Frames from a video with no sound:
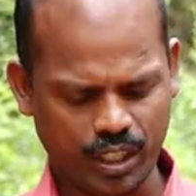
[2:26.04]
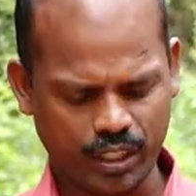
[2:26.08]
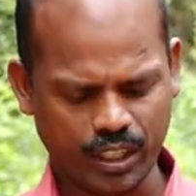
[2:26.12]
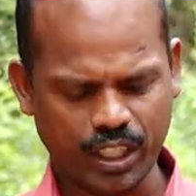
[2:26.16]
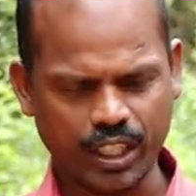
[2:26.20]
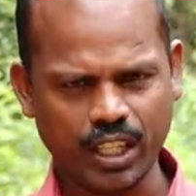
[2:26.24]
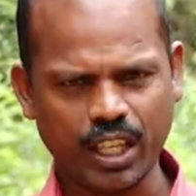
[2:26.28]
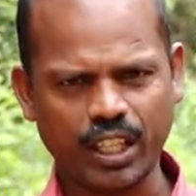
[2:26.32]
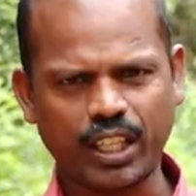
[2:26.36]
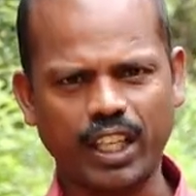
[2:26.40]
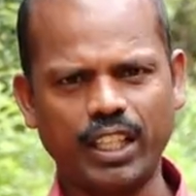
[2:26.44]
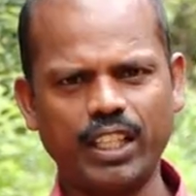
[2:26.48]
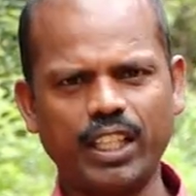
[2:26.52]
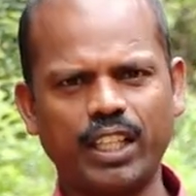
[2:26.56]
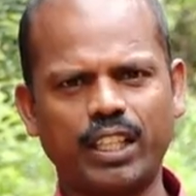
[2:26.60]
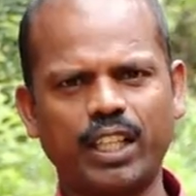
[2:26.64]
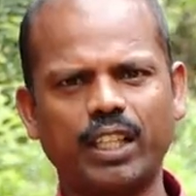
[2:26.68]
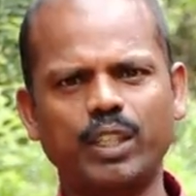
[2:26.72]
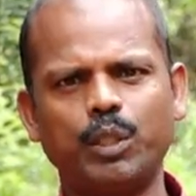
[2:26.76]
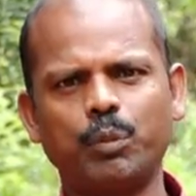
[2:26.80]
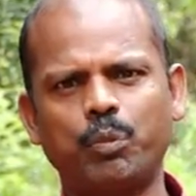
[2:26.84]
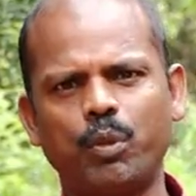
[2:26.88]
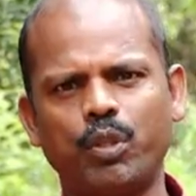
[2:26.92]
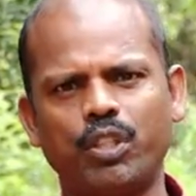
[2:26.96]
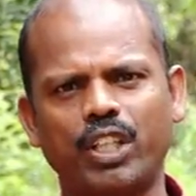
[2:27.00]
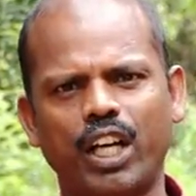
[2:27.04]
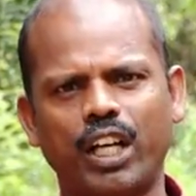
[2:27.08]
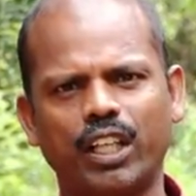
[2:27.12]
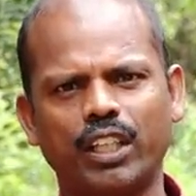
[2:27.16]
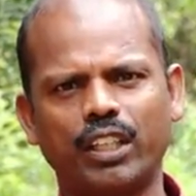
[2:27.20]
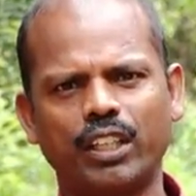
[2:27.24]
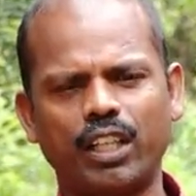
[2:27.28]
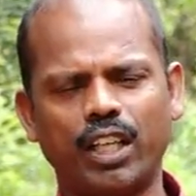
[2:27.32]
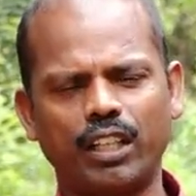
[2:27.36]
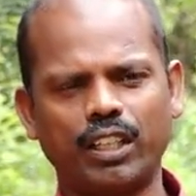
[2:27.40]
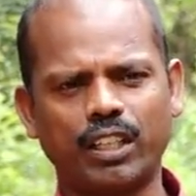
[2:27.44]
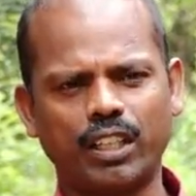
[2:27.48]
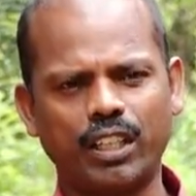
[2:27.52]
ஏன்னா கையில் கட்டு போட்டாங்க
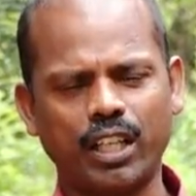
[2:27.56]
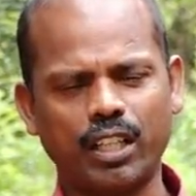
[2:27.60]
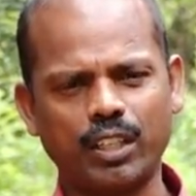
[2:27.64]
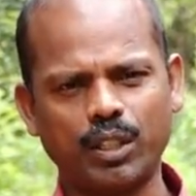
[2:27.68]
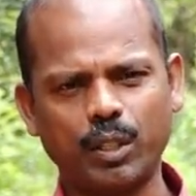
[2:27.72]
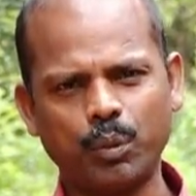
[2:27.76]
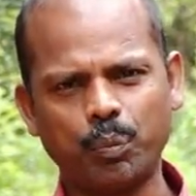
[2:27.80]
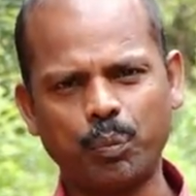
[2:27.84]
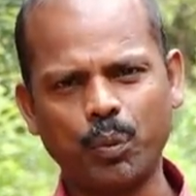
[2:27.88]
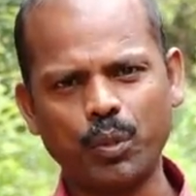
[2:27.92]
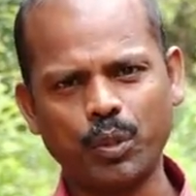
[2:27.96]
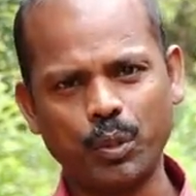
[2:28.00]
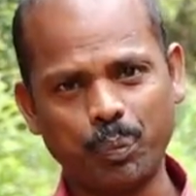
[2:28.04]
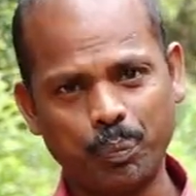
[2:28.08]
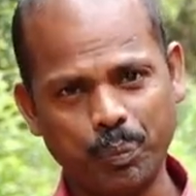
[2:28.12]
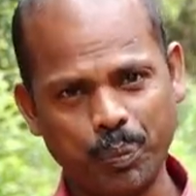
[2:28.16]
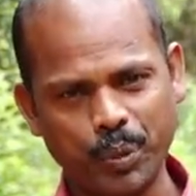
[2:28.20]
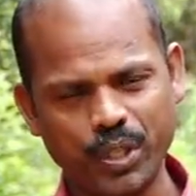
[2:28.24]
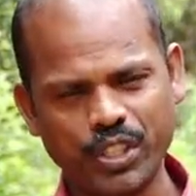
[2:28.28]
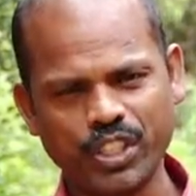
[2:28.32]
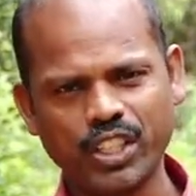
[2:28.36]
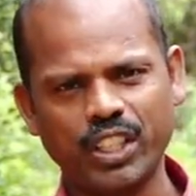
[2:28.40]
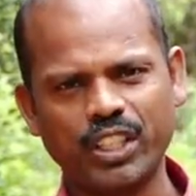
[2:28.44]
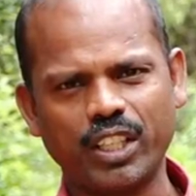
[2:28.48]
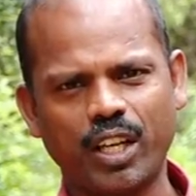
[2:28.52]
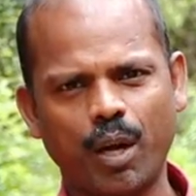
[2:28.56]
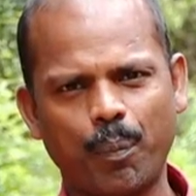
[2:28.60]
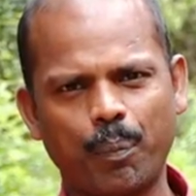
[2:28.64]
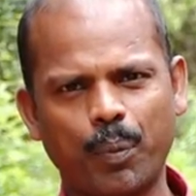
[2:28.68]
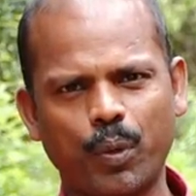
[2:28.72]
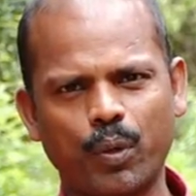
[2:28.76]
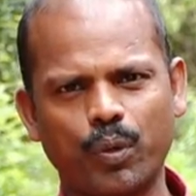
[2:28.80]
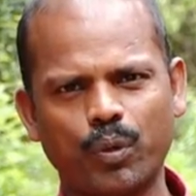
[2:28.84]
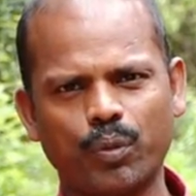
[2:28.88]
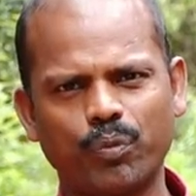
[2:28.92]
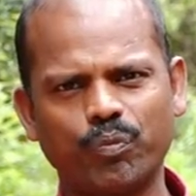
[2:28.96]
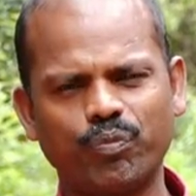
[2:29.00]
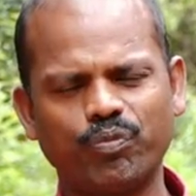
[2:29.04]
அந்த கட்டு போட்டு
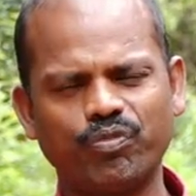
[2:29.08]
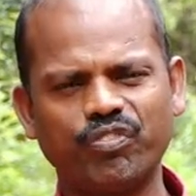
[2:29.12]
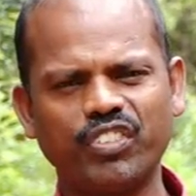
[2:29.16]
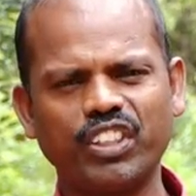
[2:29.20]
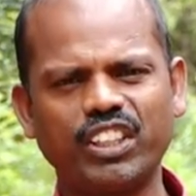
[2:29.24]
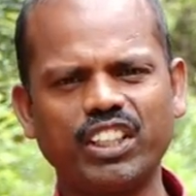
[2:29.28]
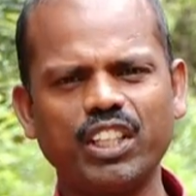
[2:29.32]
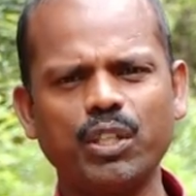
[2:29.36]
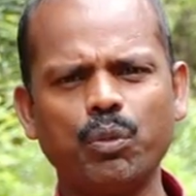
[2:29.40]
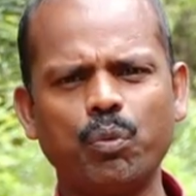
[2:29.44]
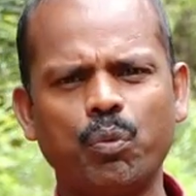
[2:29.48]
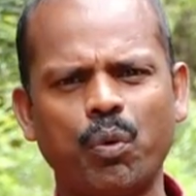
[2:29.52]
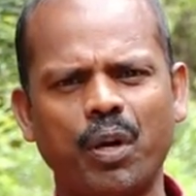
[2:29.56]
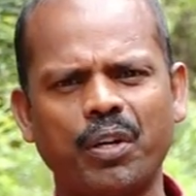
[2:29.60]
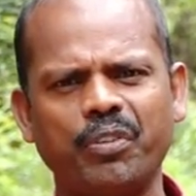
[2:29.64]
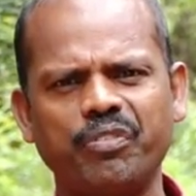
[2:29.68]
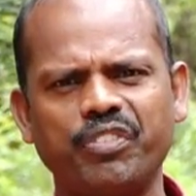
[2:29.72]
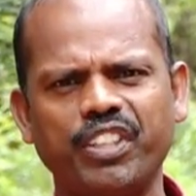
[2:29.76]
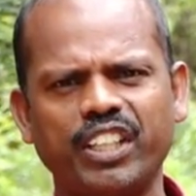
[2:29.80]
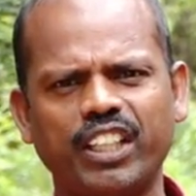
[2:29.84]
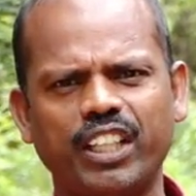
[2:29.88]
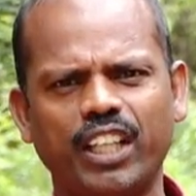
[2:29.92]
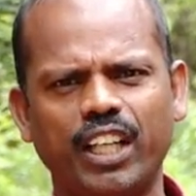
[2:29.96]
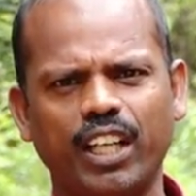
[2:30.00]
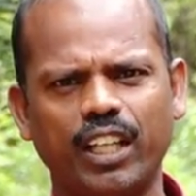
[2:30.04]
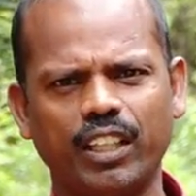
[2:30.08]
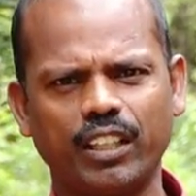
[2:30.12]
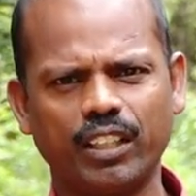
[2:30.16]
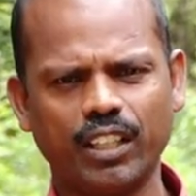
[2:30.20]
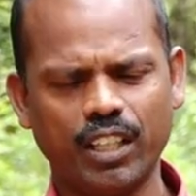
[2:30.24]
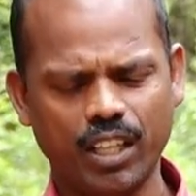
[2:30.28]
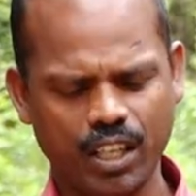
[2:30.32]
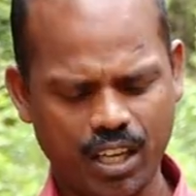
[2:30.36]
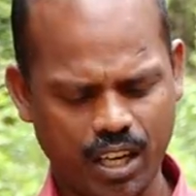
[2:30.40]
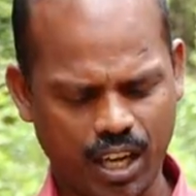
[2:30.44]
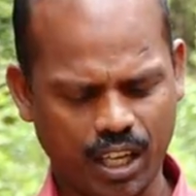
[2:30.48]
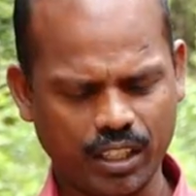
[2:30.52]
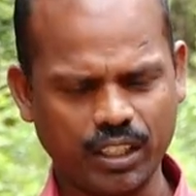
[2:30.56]
பிரித்ததுக்கப்புறம் வித்தின் ஒன் வீக்கில்
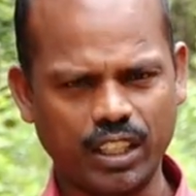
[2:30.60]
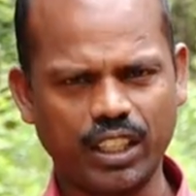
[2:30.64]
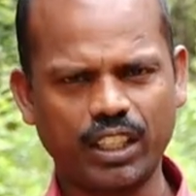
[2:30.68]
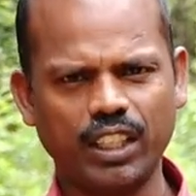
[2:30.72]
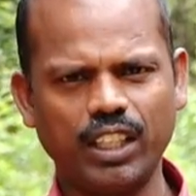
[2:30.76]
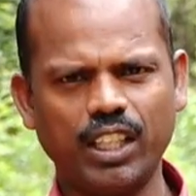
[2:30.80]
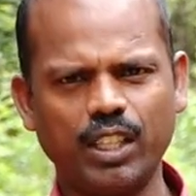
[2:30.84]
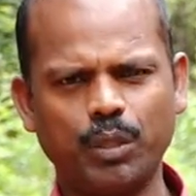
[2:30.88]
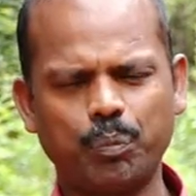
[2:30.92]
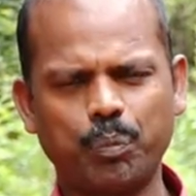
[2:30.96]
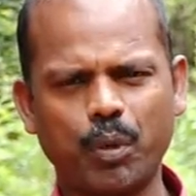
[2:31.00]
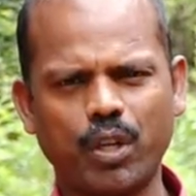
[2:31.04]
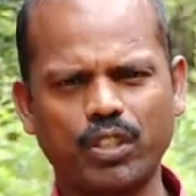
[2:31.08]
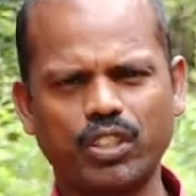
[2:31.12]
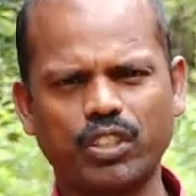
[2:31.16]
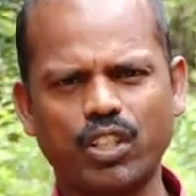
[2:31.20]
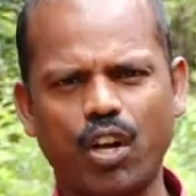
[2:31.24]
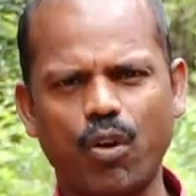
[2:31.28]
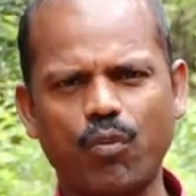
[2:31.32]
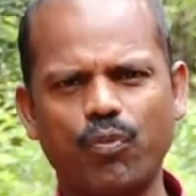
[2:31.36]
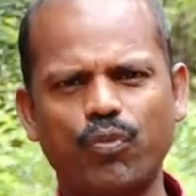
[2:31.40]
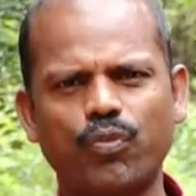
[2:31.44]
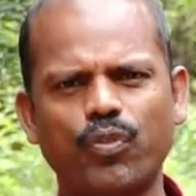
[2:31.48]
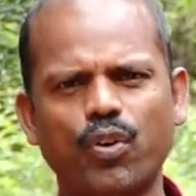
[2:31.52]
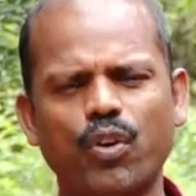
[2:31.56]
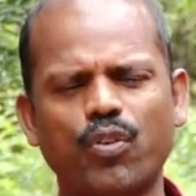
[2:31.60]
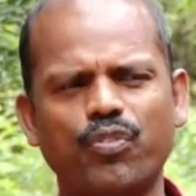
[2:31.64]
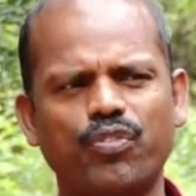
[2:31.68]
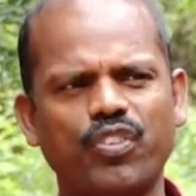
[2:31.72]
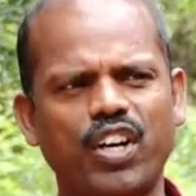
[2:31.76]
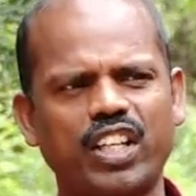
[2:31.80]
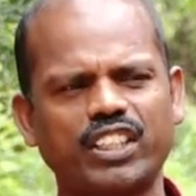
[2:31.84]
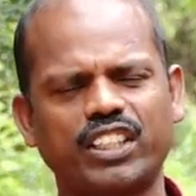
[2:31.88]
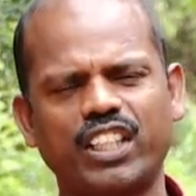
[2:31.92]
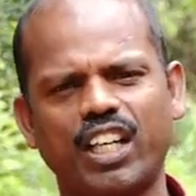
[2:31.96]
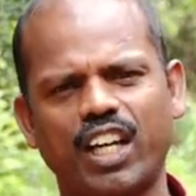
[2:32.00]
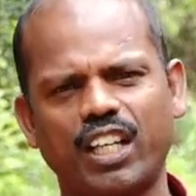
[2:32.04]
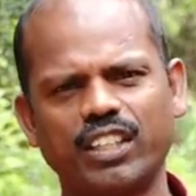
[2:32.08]
அந்த ஹீலிங் ப்ராசஸ் அவ்வளோ
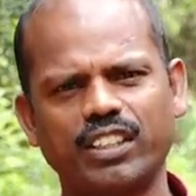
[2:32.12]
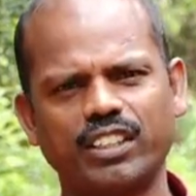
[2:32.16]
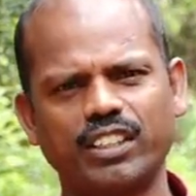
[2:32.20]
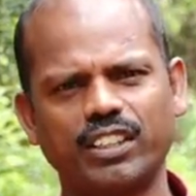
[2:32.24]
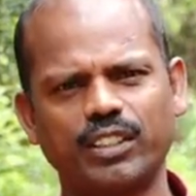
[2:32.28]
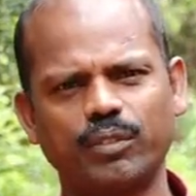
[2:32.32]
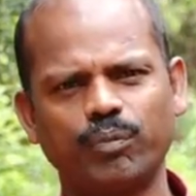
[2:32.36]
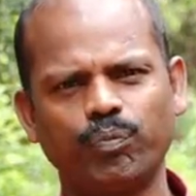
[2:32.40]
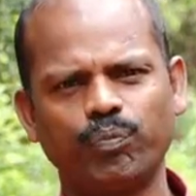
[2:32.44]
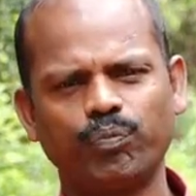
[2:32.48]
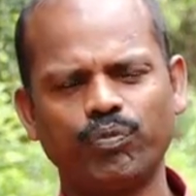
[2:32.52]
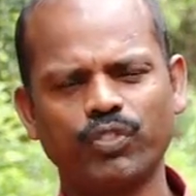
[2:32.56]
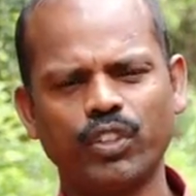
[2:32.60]
ஃபாஸ்ட் நடந்துச்சு